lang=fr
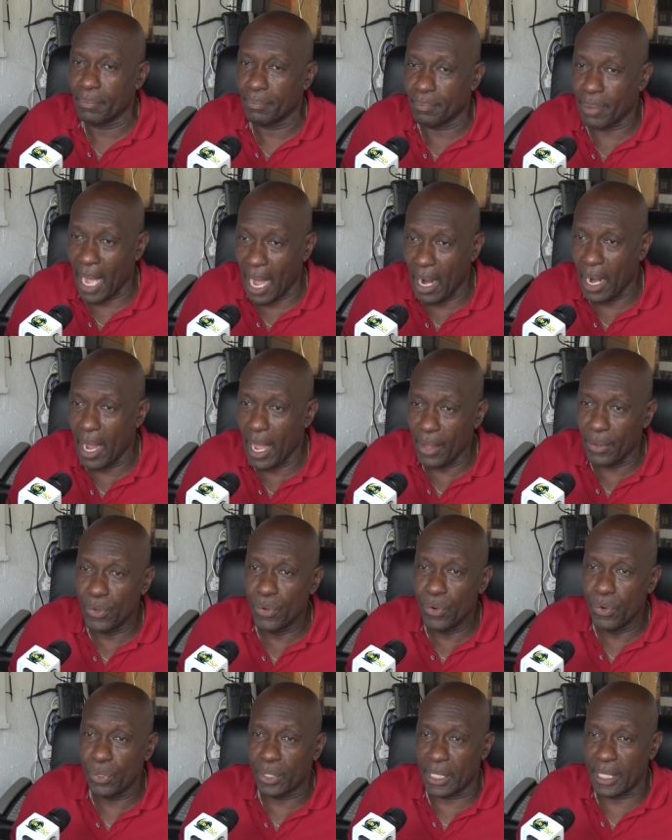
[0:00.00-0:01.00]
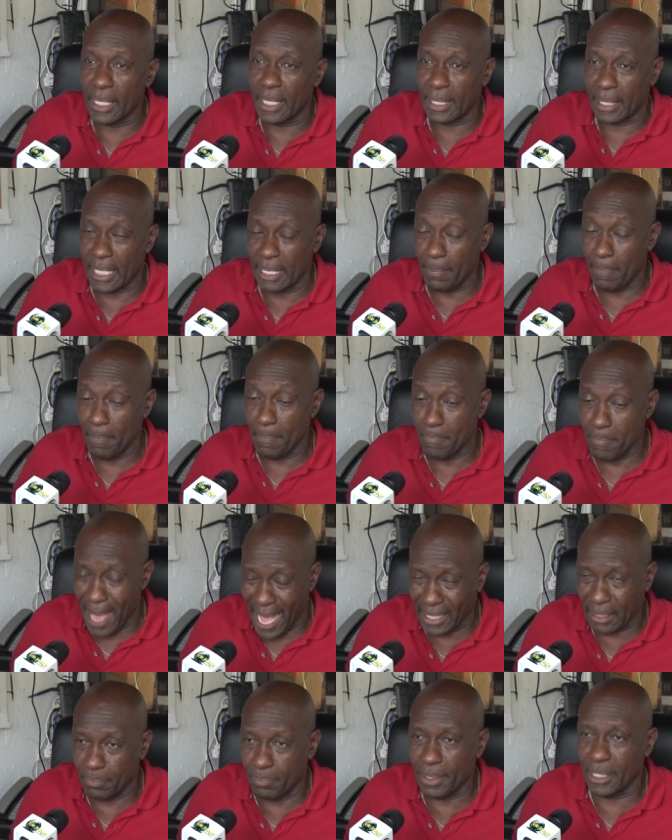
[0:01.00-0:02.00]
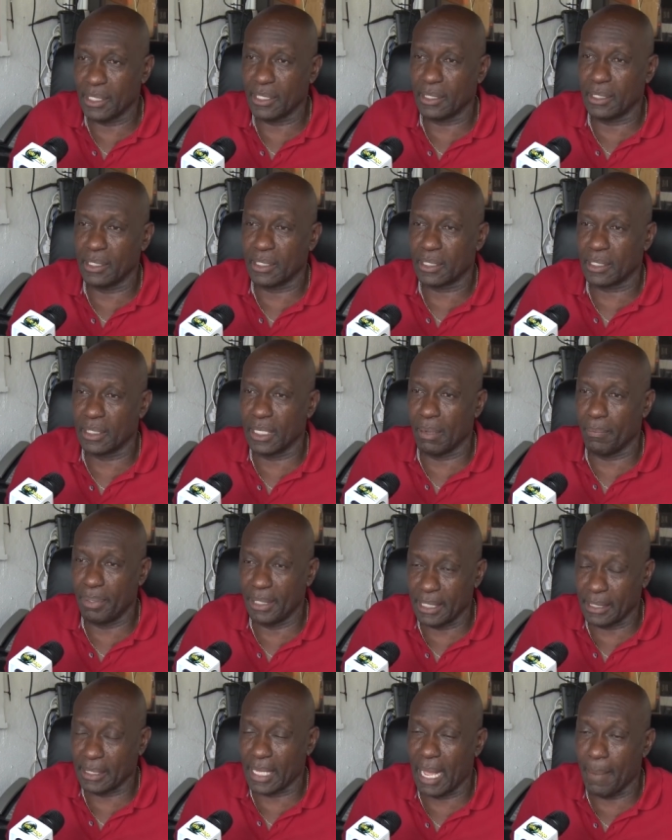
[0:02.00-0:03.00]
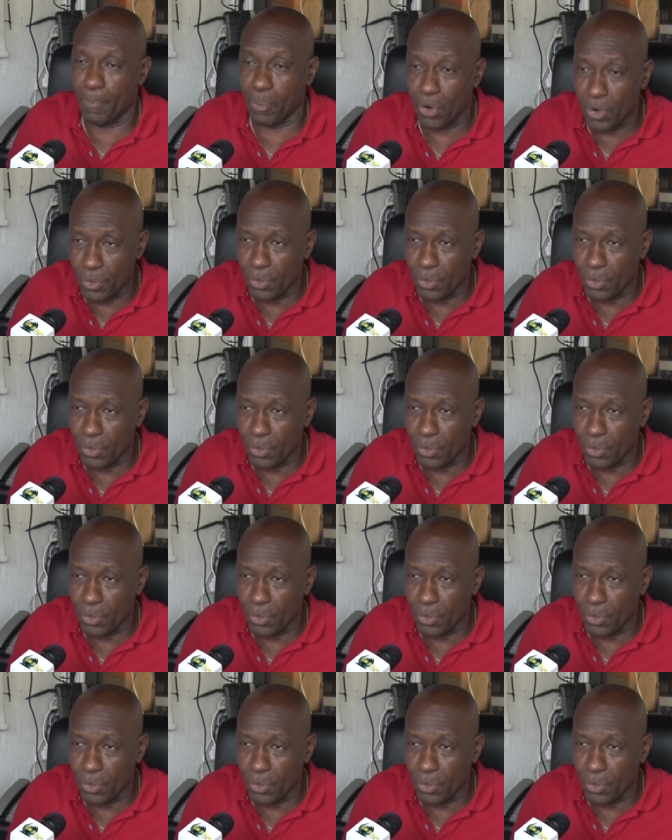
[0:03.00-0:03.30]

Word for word: pareil qui qui met business dans business pour